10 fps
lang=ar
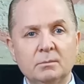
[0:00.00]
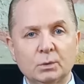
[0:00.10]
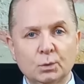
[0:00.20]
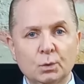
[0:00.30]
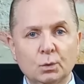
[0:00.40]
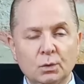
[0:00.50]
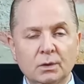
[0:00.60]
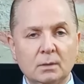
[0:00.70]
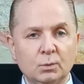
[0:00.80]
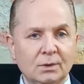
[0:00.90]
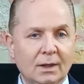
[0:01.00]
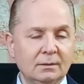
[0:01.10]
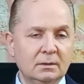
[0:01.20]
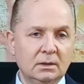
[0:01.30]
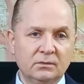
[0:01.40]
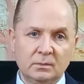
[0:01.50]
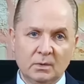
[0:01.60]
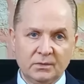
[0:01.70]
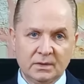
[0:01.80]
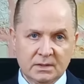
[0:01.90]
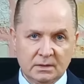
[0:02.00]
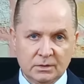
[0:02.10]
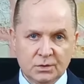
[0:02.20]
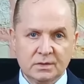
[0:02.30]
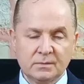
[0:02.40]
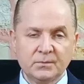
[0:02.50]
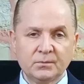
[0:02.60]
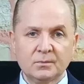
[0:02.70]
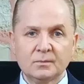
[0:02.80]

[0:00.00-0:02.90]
بطرق أخرى متعددة في مفاصل الجسم